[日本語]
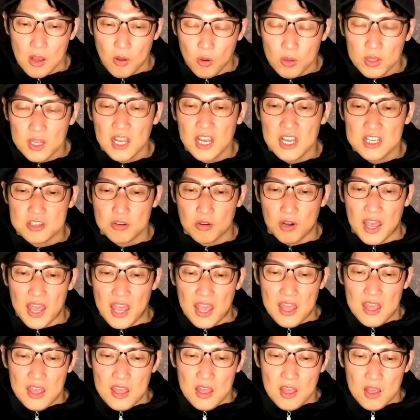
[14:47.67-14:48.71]
こんな感じこれ。
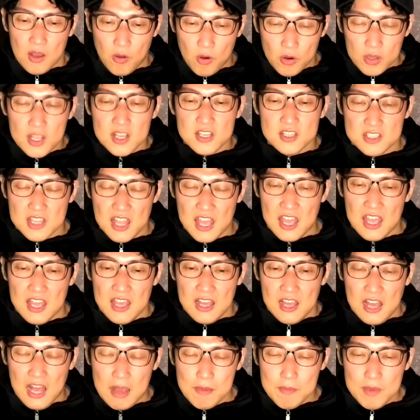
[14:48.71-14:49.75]
これですね、
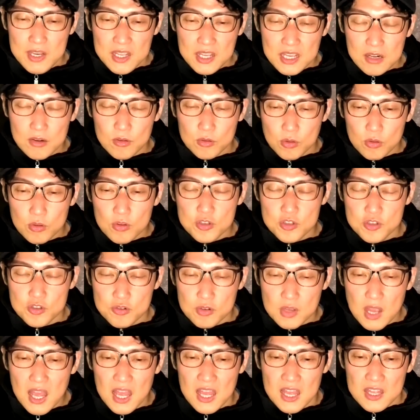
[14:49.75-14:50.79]
アメリカのどの州
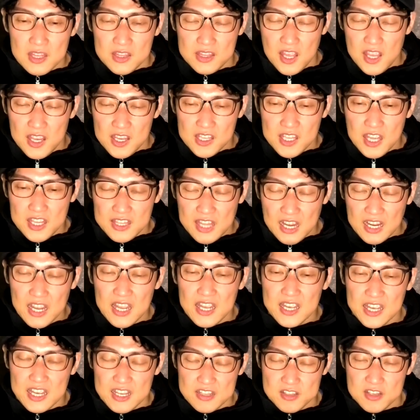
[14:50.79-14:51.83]
が電気代高
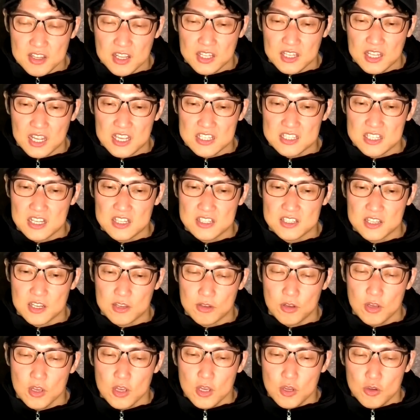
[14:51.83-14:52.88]
いか安いかって感じなんですけ
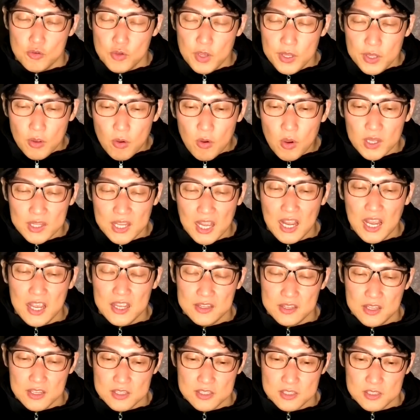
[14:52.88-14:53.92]
ど、上の方が高い
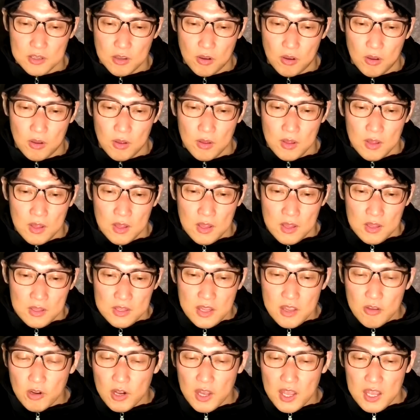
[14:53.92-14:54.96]
んですよ。
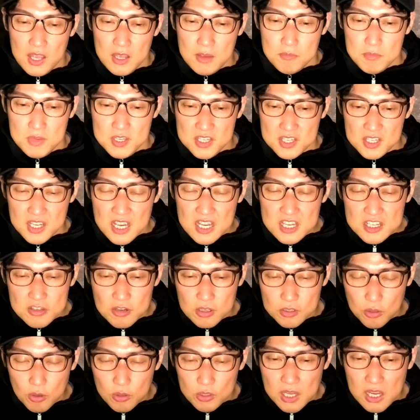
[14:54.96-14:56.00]
で、これ、ミシガン州
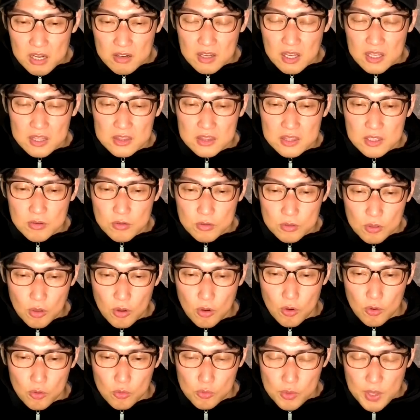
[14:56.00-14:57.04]
がどこにあるかっていう
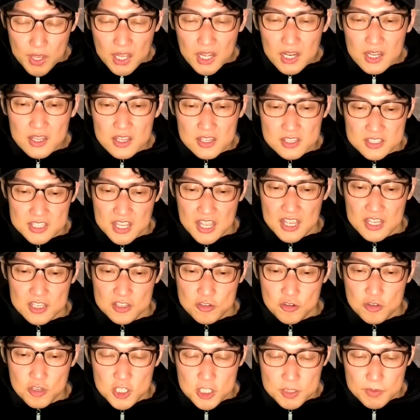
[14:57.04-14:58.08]
と、上からですね、
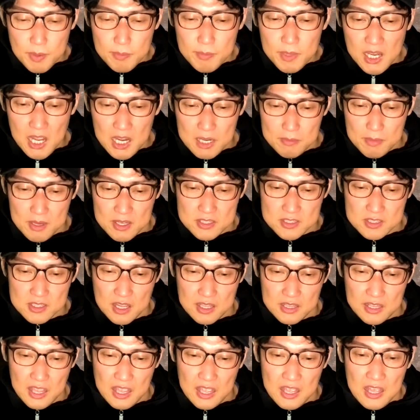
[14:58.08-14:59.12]
11番目にありました
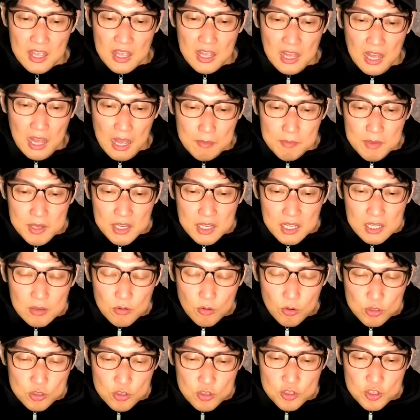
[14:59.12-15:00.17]
ね。アメリカの
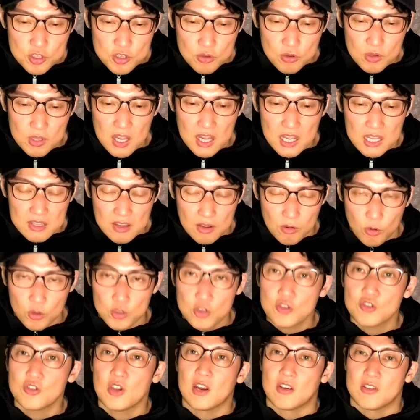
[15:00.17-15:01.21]
50州の中で、
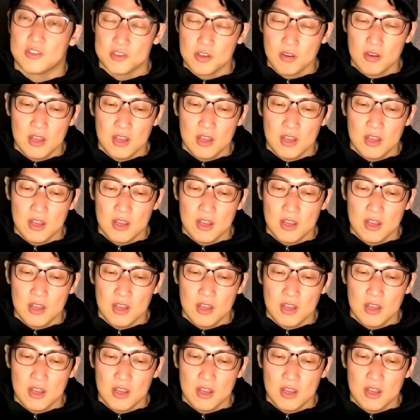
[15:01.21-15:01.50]
50州あるんですよ。